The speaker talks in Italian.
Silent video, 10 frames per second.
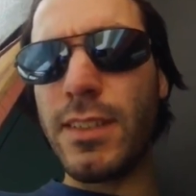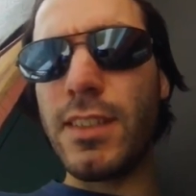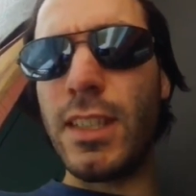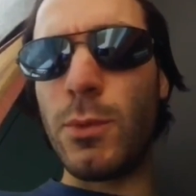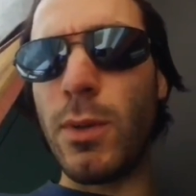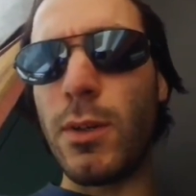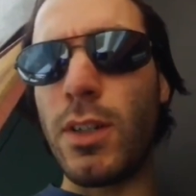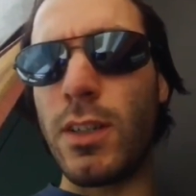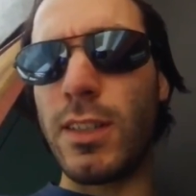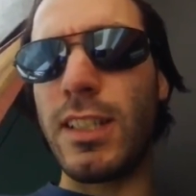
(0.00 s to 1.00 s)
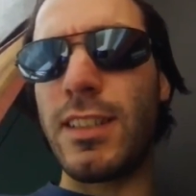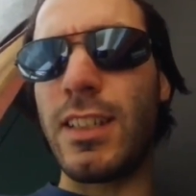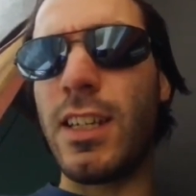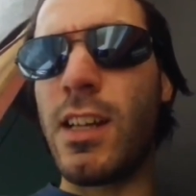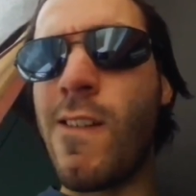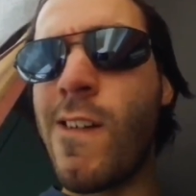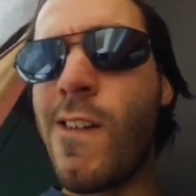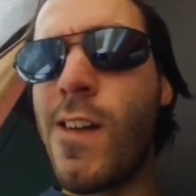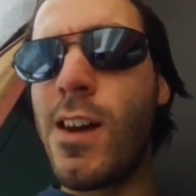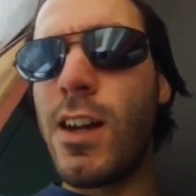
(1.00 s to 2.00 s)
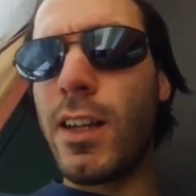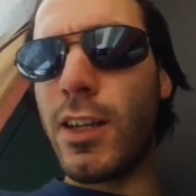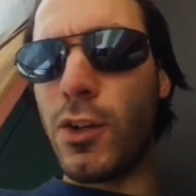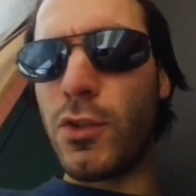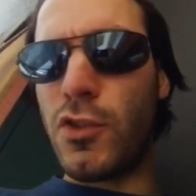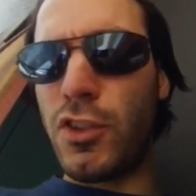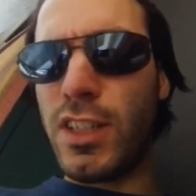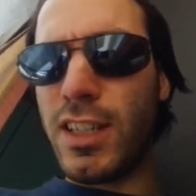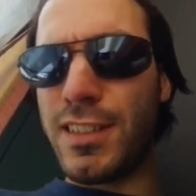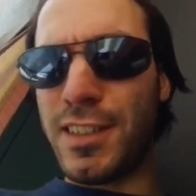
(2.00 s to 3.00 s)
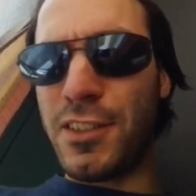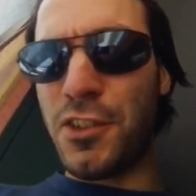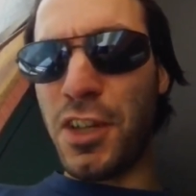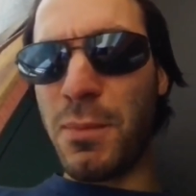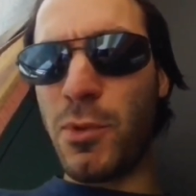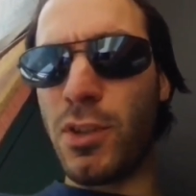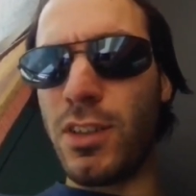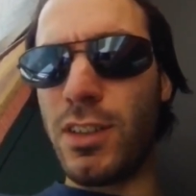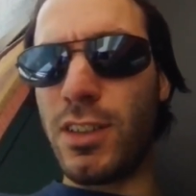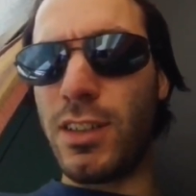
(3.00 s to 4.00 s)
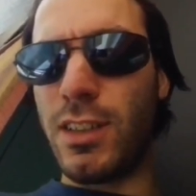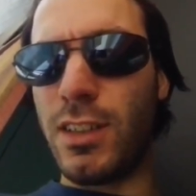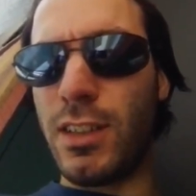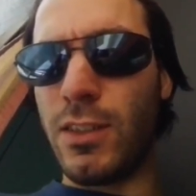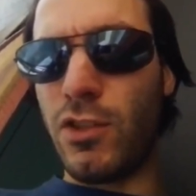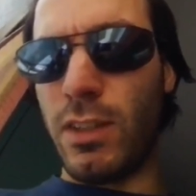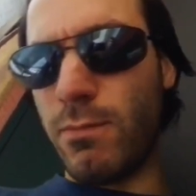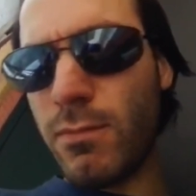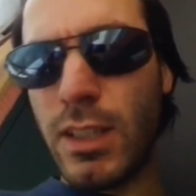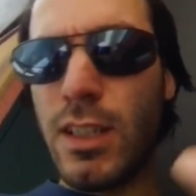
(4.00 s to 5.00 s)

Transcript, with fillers: sì, poi guardate che, che coincidenza, diciamo, uh, cioè,